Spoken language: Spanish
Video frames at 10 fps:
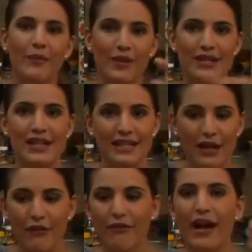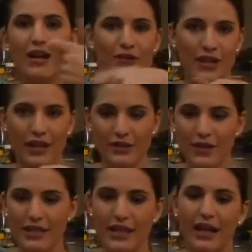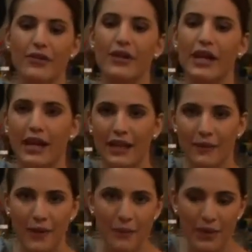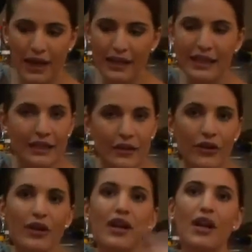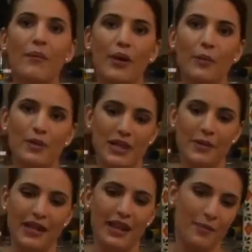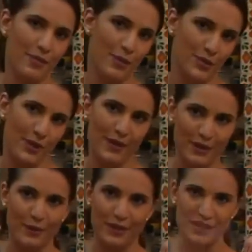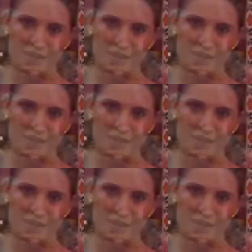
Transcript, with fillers: Pones el celofán, lo secas con la secadora, que quede bien pegadito. Pero pues la verdad a mí me gusta más cómo